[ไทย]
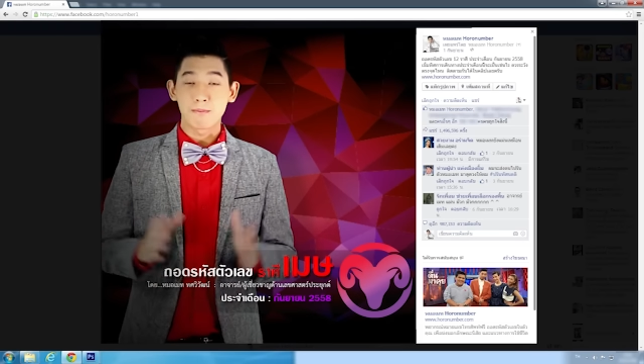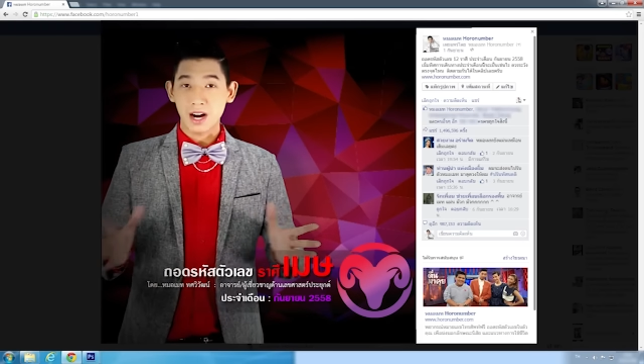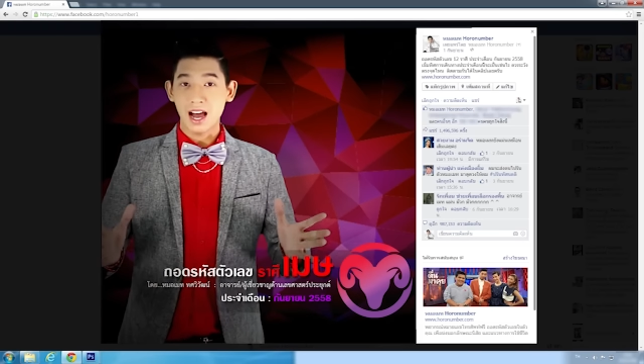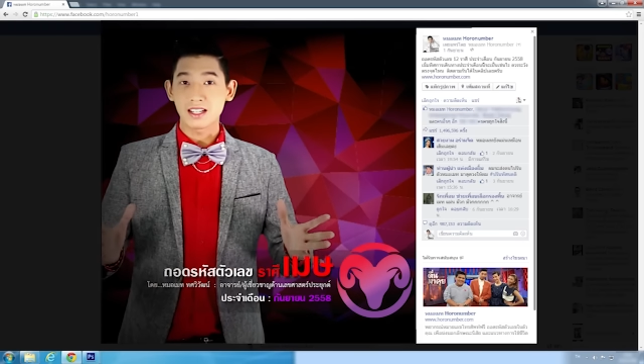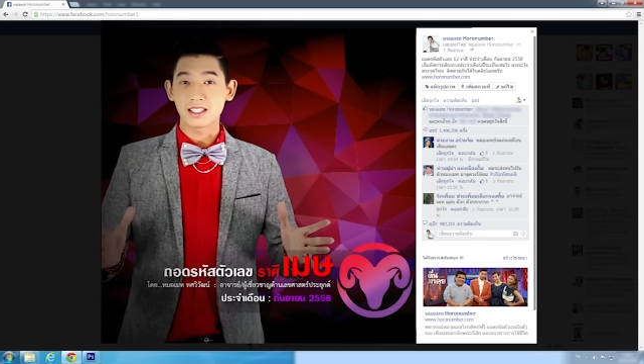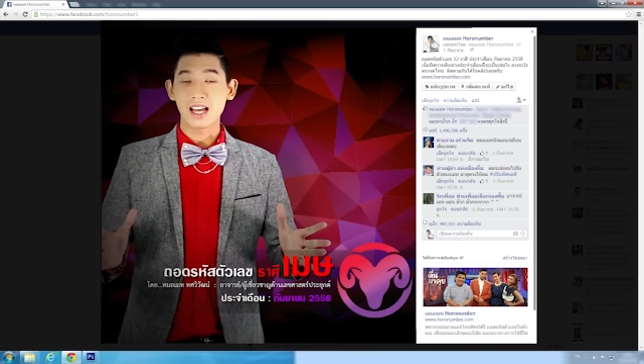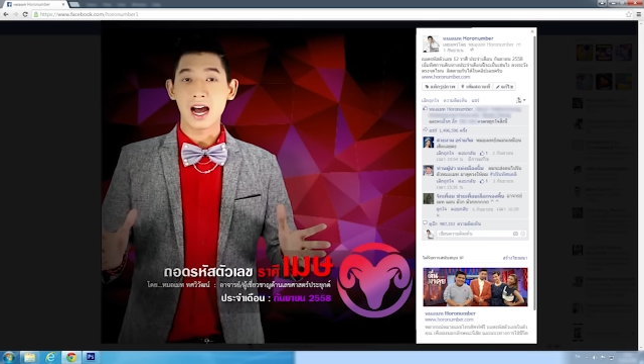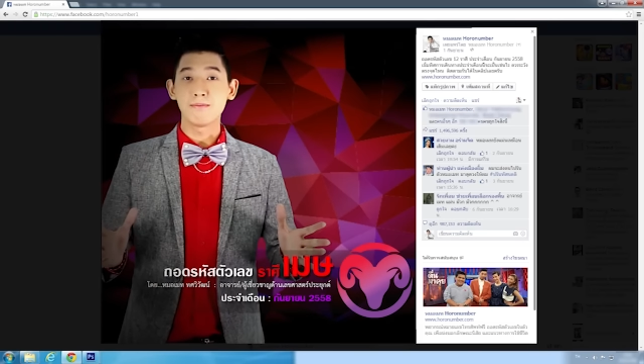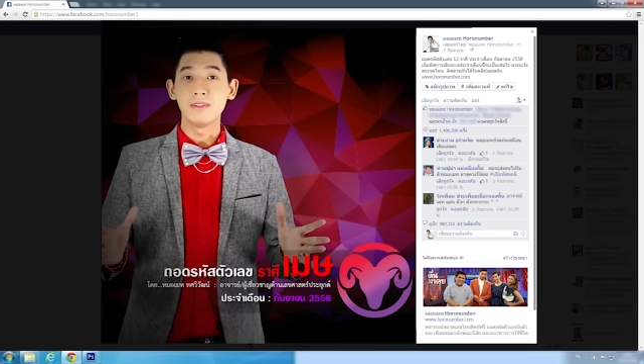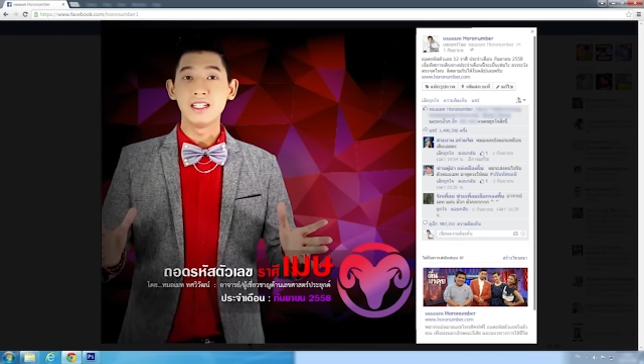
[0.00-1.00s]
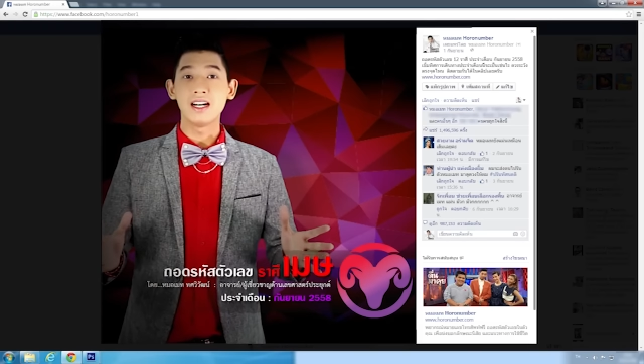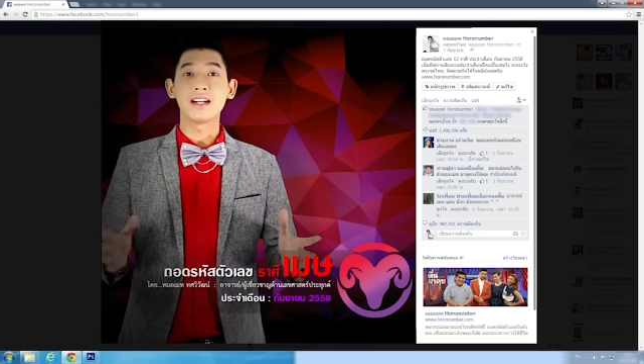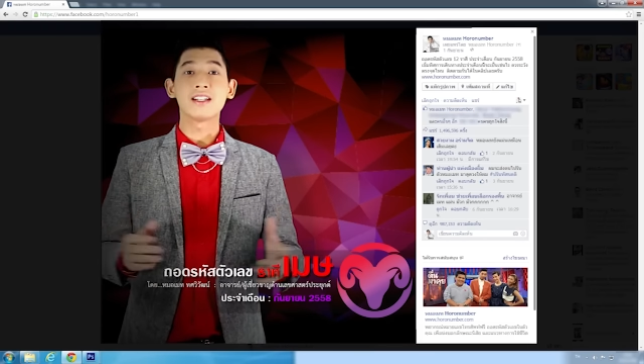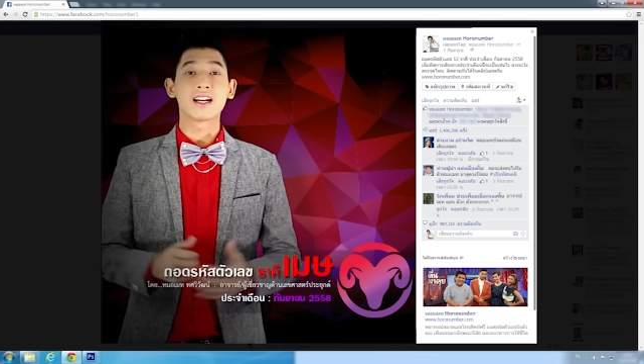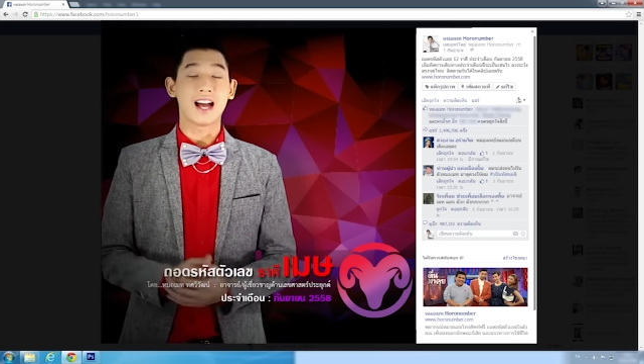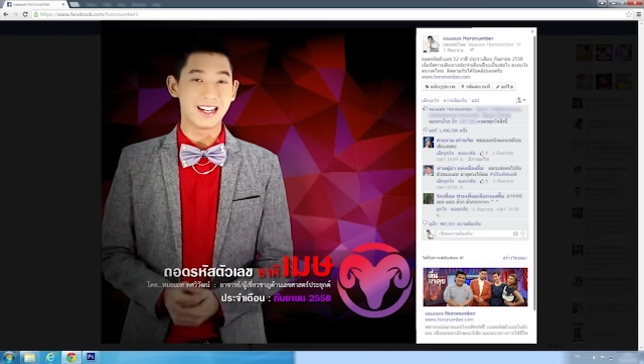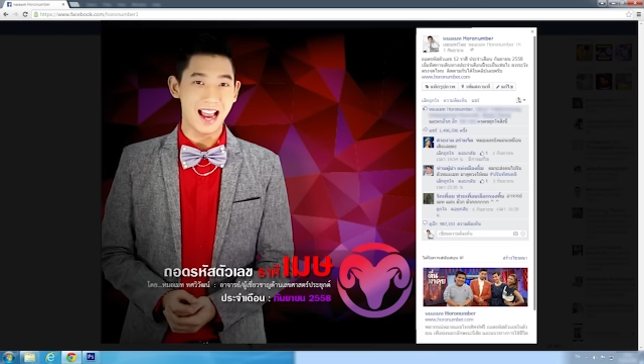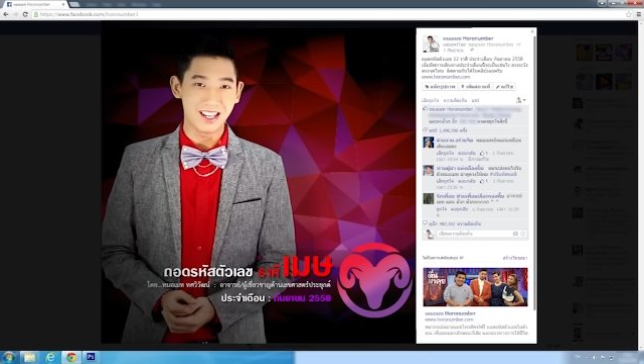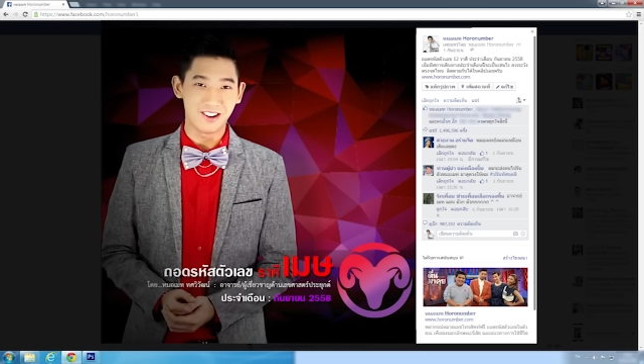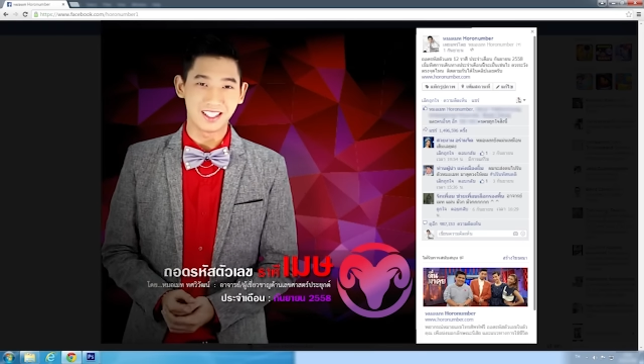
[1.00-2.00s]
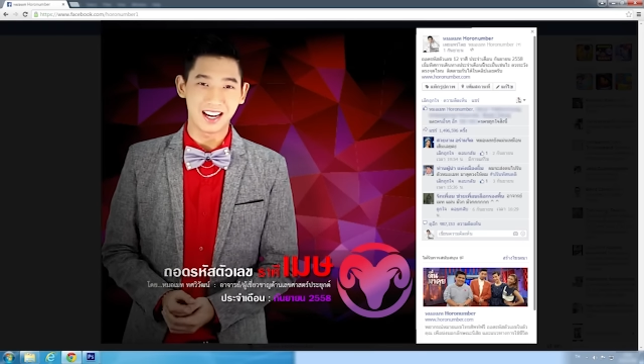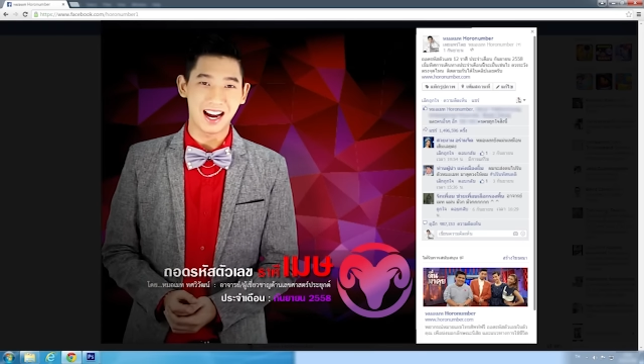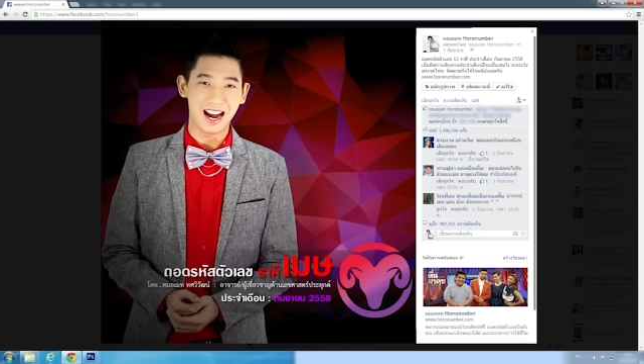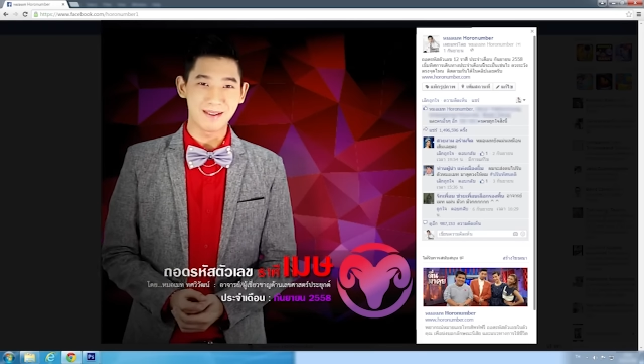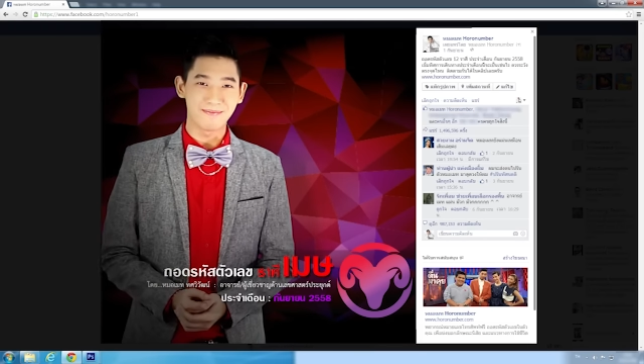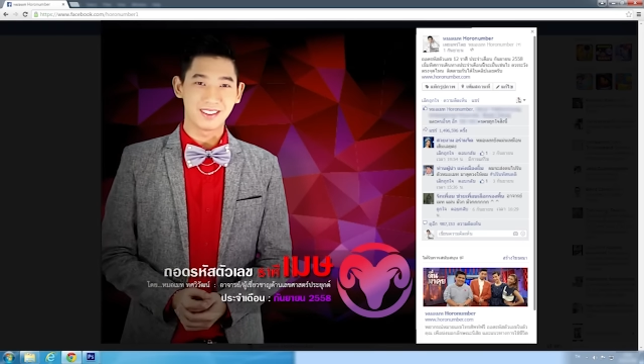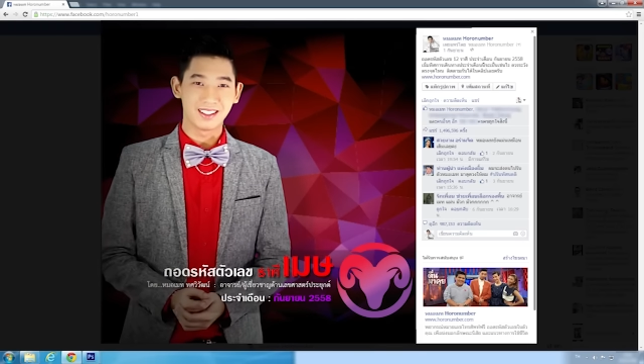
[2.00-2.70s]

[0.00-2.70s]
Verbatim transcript: ประจำเดือนกันยายนกันนะครับ